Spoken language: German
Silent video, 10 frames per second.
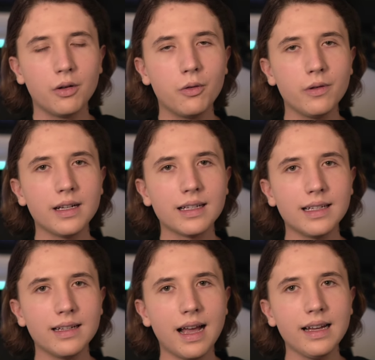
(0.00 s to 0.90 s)
Und nach
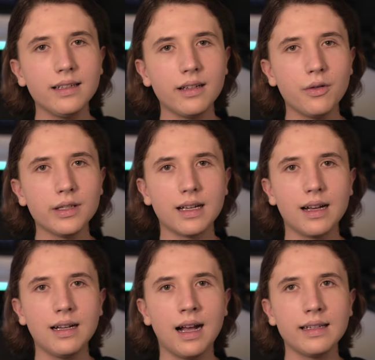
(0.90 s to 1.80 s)
seinen eigenen
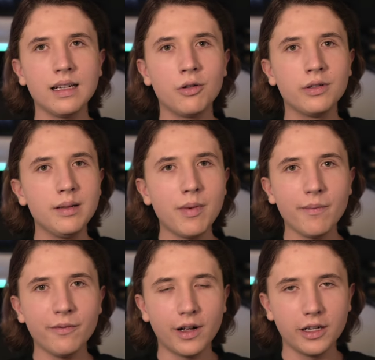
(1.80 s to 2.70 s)
Aussagen hat er auch
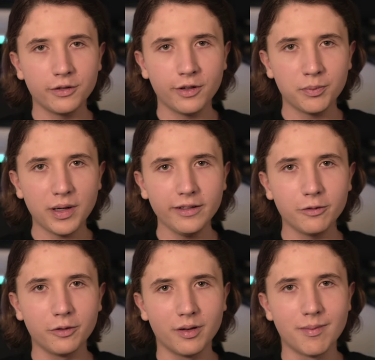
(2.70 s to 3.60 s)
niemandem falsche Versprechungen